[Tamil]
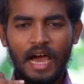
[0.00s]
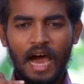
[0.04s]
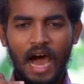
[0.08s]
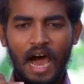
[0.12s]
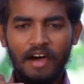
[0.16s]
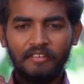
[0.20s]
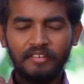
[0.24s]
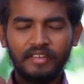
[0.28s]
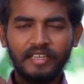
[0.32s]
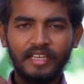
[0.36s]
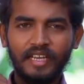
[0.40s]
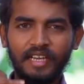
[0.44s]

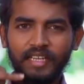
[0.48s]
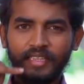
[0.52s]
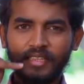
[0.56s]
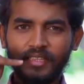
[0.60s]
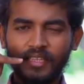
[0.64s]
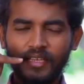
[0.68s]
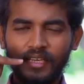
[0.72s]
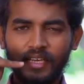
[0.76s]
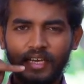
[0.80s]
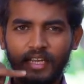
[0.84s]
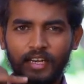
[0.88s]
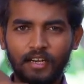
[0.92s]
அவன்
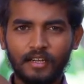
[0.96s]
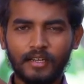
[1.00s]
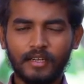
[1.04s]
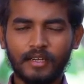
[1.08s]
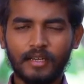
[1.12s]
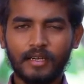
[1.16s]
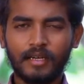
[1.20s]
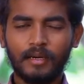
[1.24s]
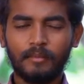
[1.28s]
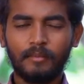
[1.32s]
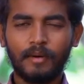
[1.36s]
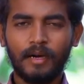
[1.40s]
ஏற்றி
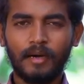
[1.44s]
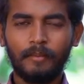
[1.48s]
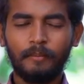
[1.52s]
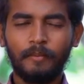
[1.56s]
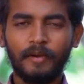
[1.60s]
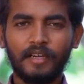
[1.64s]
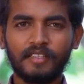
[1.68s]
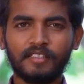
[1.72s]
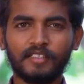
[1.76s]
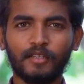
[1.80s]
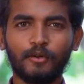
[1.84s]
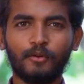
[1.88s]
இறக்கமாக
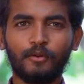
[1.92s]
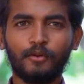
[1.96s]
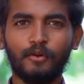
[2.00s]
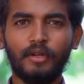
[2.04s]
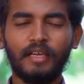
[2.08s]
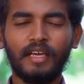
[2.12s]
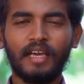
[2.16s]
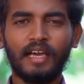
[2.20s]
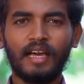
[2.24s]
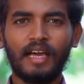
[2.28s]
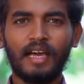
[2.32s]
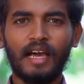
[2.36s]

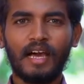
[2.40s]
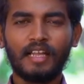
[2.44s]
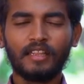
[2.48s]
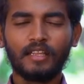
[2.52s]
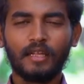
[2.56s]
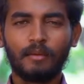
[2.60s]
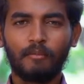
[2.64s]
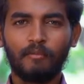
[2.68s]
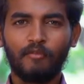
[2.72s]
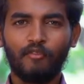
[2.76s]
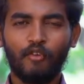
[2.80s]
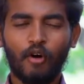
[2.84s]
பேசக்கூடிய
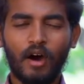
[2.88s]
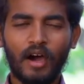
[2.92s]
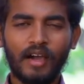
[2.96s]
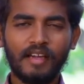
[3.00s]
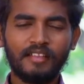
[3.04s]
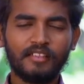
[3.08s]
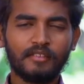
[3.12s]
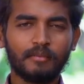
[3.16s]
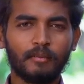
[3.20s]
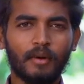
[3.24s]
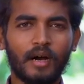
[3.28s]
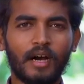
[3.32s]
அந்த
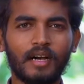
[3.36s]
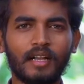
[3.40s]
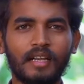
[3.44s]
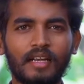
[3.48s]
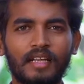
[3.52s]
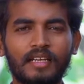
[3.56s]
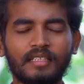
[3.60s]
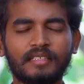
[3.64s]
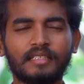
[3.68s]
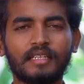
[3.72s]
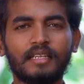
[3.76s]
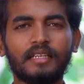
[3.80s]
வாய்ஸ்
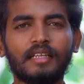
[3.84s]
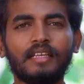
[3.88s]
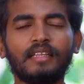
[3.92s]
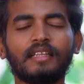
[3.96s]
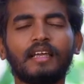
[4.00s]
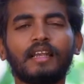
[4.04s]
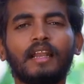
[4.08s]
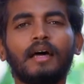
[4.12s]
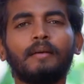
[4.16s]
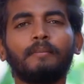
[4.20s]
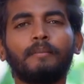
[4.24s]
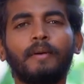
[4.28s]
மாடுலேஷன்
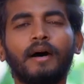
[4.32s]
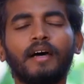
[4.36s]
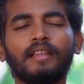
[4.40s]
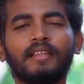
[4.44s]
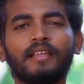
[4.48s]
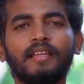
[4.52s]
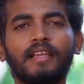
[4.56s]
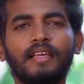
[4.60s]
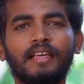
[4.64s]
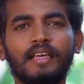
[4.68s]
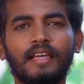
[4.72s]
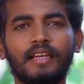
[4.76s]
இதெல்லாம்
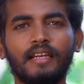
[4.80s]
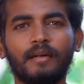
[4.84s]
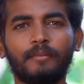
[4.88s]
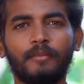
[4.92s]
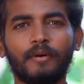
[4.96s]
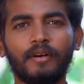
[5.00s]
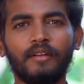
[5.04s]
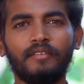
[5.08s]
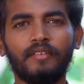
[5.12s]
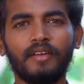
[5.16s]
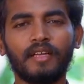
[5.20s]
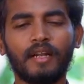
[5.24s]
பார்த்து நீங்கள் என்ன
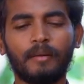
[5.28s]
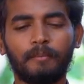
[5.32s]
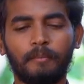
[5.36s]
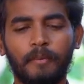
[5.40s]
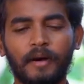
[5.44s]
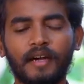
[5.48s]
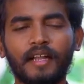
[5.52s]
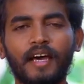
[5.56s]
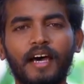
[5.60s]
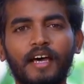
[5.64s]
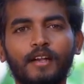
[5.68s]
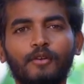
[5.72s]
பண்ணுவீங்கன்னா
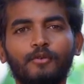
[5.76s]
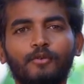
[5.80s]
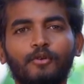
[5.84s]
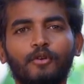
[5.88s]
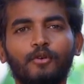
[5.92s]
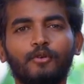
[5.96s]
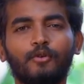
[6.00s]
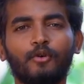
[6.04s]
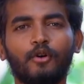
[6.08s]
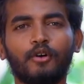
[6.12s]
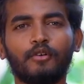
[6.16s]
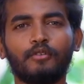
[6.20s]
படார்னு
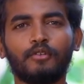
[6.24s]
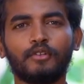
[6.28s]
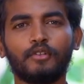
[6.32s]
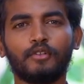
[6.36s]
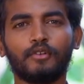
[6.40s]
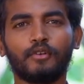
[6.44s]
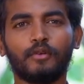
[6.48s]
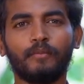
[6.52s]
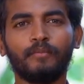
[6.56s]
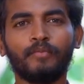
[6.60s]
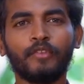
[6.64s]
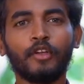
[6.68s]
உங்களுக்கு கோவம்
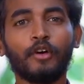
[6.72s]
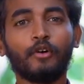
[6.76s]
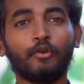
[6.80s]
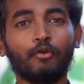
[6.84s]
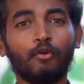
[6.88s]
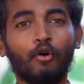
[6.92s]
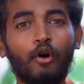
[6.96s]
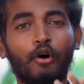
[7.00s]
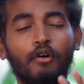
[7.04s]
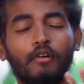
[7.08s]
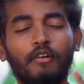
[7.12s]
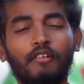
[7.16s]
வந்துடும்
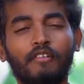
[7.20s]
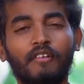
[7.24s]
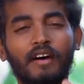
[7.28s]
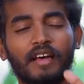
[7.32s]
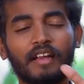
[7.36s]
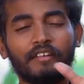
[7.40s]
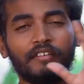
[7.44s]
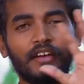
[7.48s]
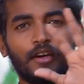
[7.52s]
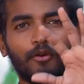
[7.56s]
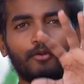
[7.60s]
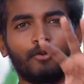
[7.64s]
கோவம்
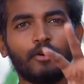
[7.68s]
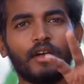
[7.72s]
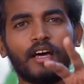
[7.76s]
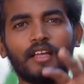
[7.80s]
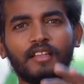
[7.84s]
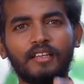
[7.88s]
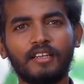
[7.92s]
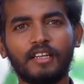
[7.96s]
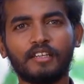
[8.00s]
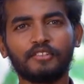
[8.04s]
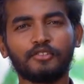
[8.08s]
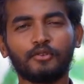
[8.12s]
வரவே
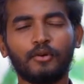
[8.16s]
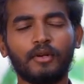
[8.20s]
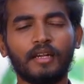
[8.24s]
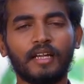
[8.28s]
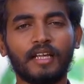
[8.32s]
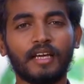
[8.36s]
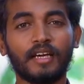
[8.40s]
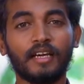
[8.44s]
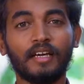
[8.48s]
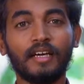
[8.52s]
கூடாதுன்னு நான் சொல்ல